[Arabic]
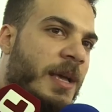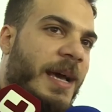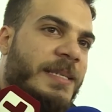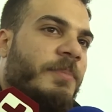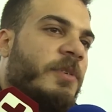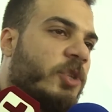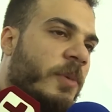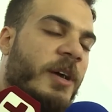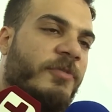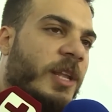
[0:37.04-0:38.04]
اكسب
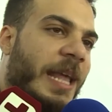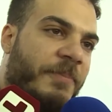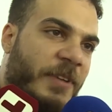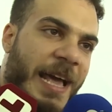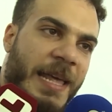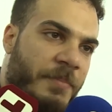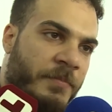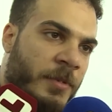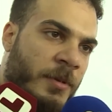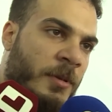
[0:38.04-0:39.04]
يعتبر افضل لاعب في
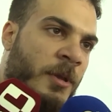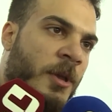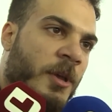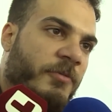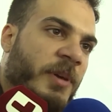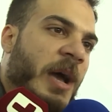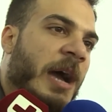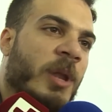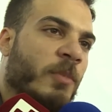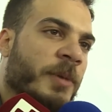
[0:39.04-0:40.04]
العالم
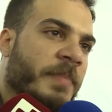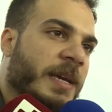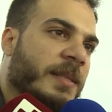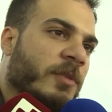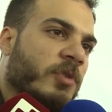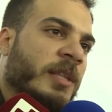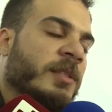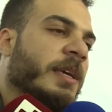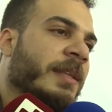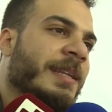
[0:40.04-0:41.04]
فمحاولة مهمة جدا
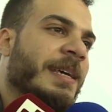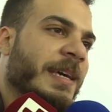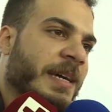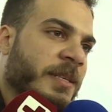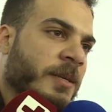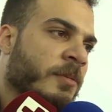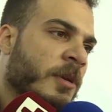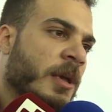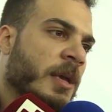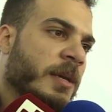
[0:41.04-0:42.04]
وكان كان ليا يعني
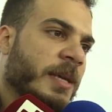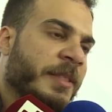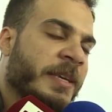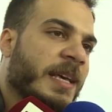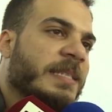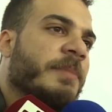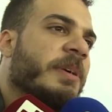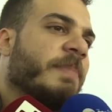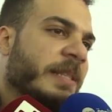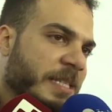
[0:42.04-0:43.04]
يعني انجاز
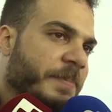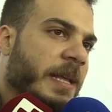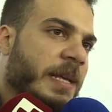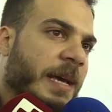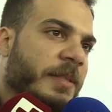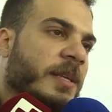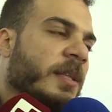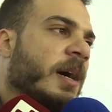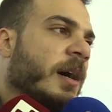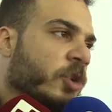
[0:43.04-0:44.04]
كبير بالنسبة لي يعني ان
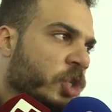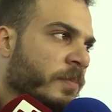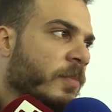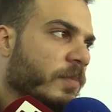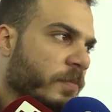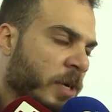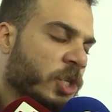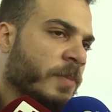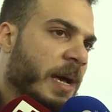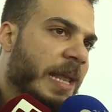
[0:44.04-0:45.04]
انا اخش
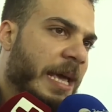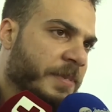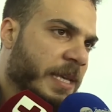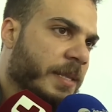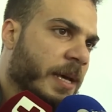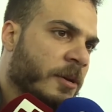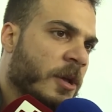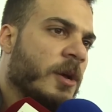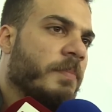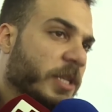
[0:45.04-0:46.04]
ماتش مع لاعب زي ده
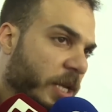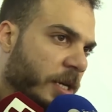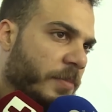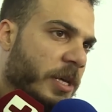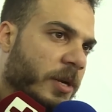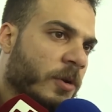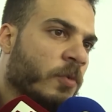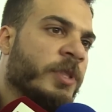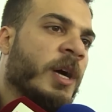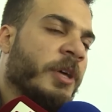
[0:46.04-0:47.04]
بطل كبير
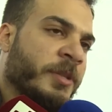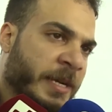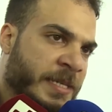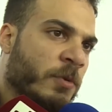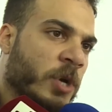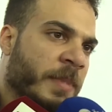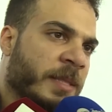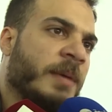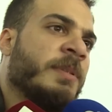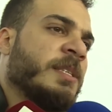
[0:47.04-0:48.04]
وان اقدر ان اكسبه
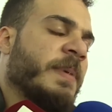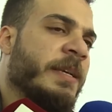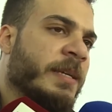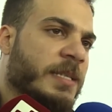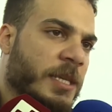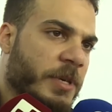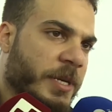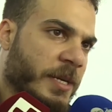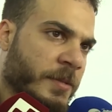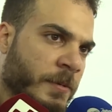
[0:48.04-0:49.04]
كمان ده بالنسبة لي انجاز
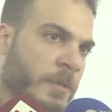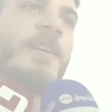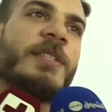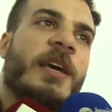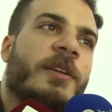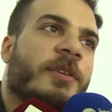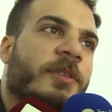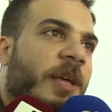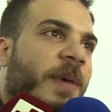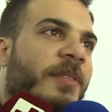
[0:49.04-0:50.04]
كبير يعني.
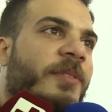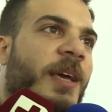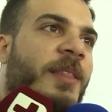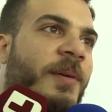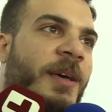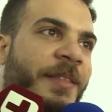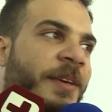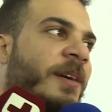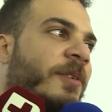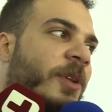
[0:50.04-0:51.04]
الجزائر طبعا انا
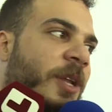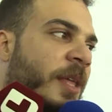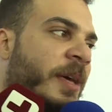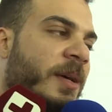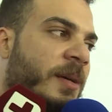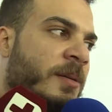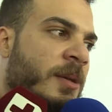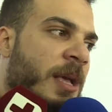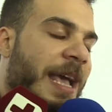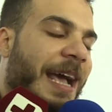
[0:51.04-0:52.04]
يعني والله انا
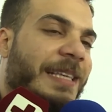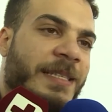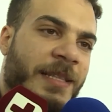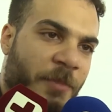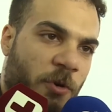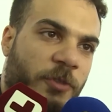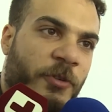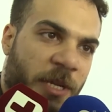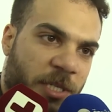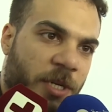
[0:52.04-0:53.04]
حاسس ان انا موجود
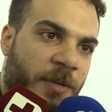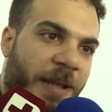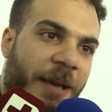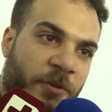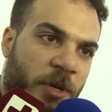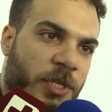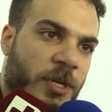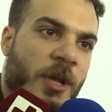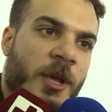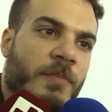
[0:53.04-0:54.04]
في مصر بلعب في
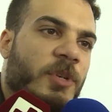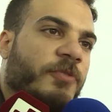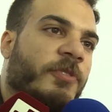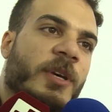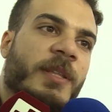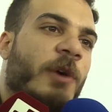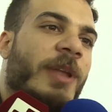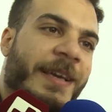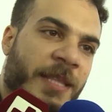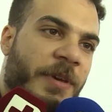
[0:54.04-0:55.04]
مصر مش في
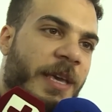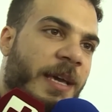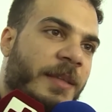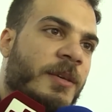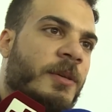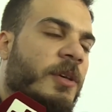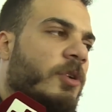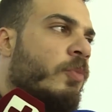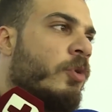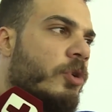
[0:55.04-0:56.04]
دوله اجنبيه يعني
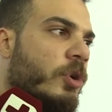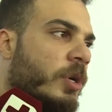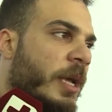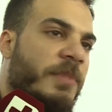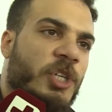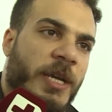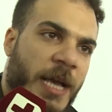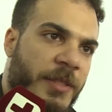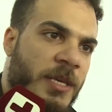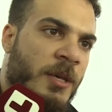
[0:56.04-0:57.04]
الجمهور كان
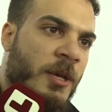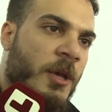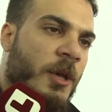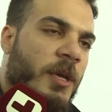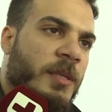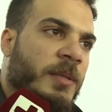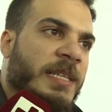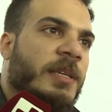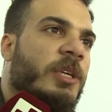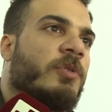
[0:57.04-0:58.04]
بيشجعني
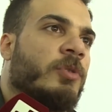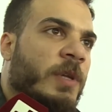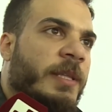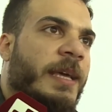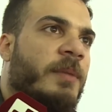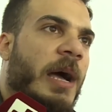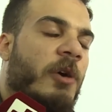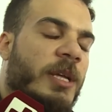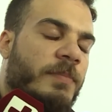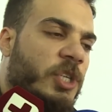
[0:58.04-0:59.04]
ناس كتير كنت وانا داخل
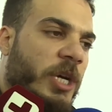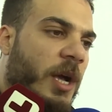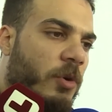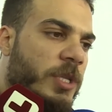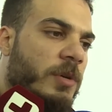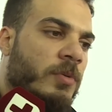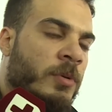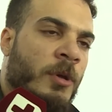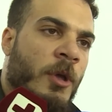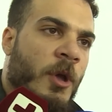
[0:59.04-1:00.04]
المحاولات بيشجعوني
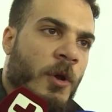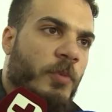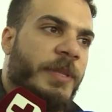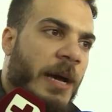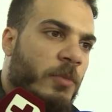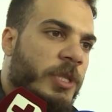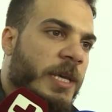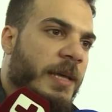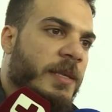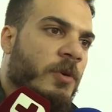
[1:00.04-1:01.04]

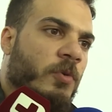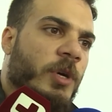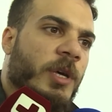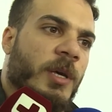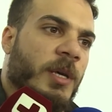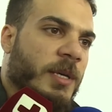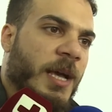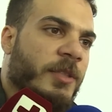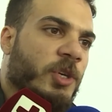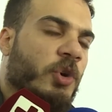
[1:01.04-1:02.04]
وبيدعموني يعني ويعني